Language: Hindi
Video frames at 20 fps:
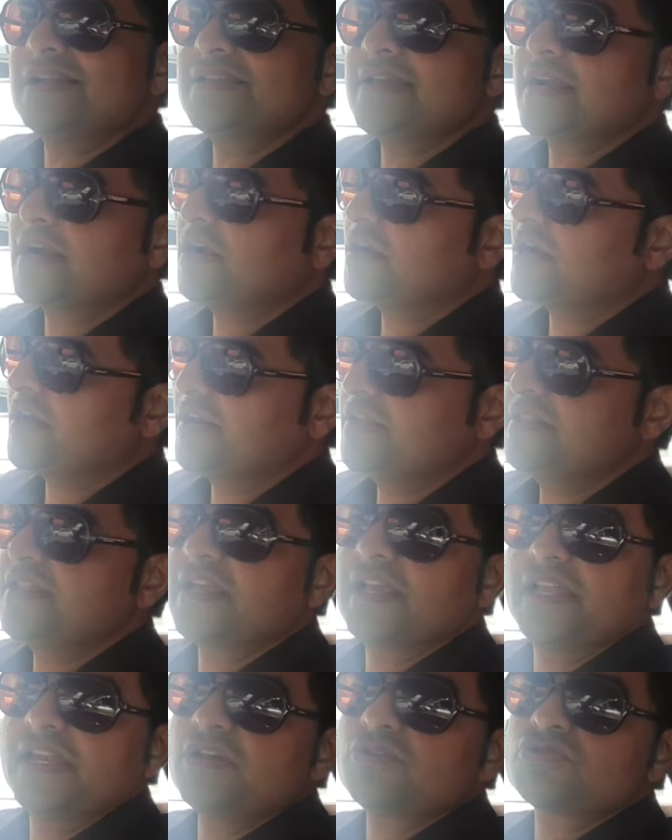आ जाएगा
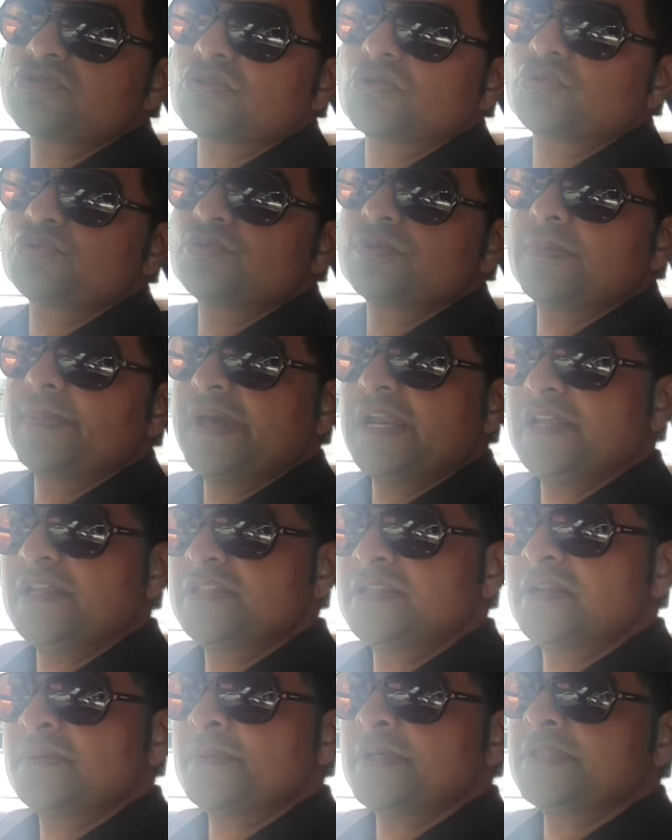खरीदेंगे नहीं उससे कुछ भी पहले
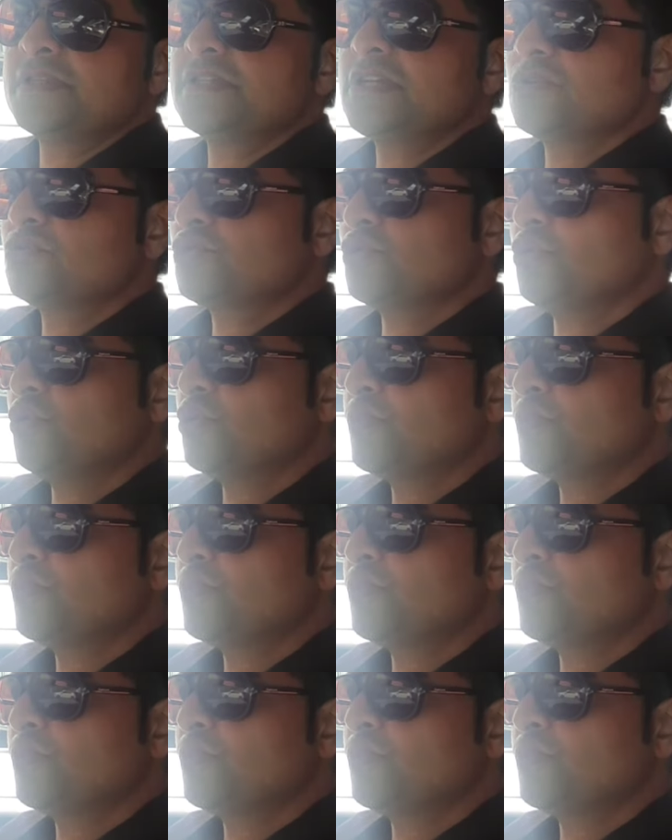इतने पैसे जा चुके